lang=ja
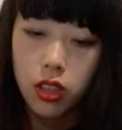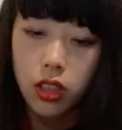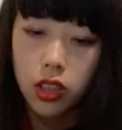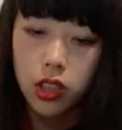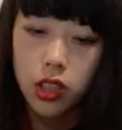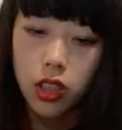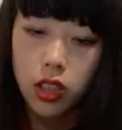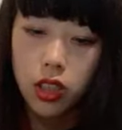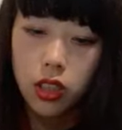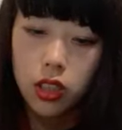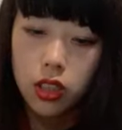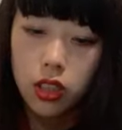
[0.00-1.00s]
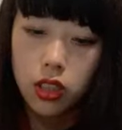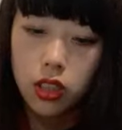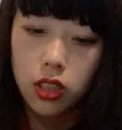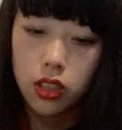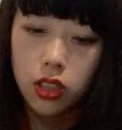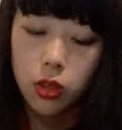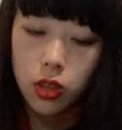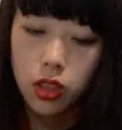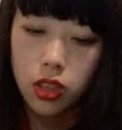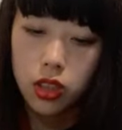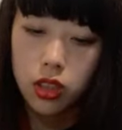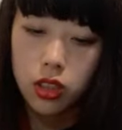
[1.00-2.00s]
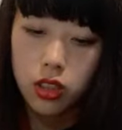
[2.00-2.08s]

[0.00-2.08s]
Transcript: 明日朝起きて